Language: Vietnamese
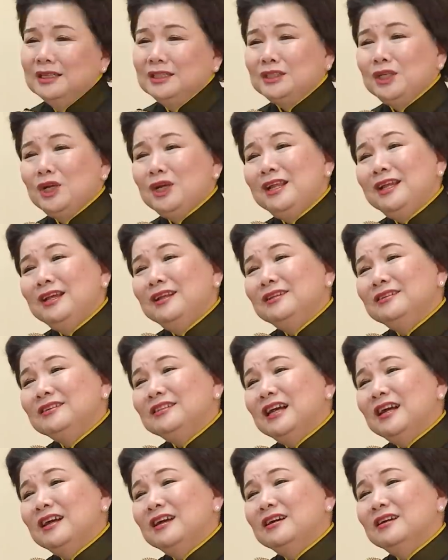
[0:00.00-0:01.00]
Cho nên
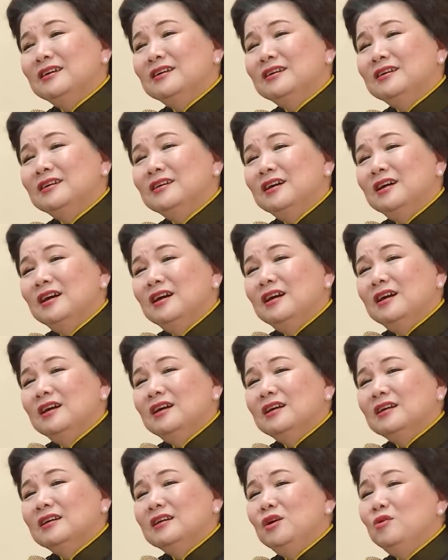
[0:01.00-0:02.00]
rằng
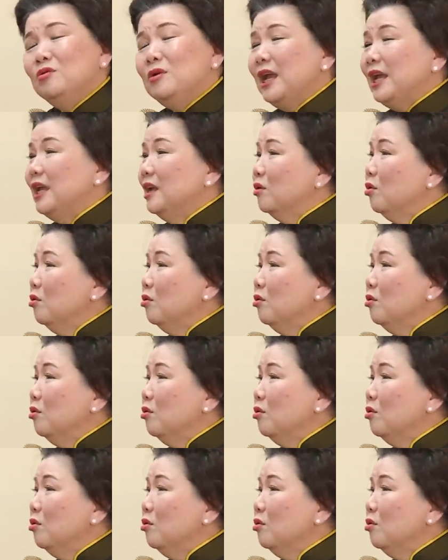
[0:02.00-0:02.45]
điều này